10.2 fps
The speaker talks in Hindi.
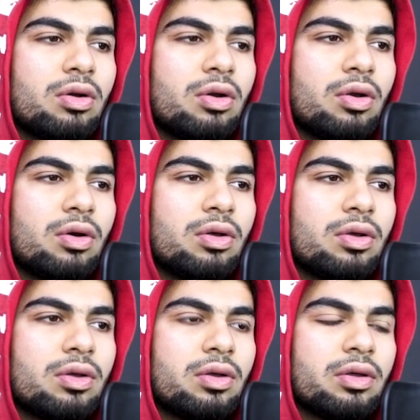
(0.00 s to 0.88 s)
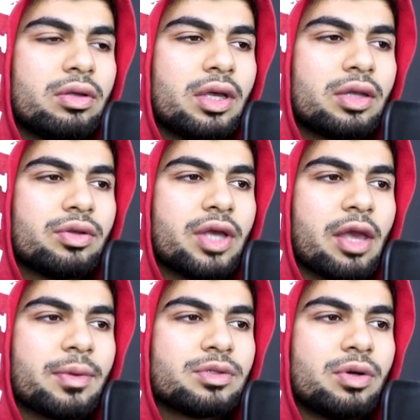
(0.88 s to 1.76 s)
लो ये तो
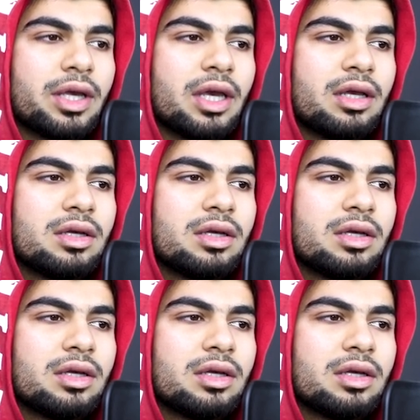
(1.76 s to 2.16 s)
यहीं पे सो गई है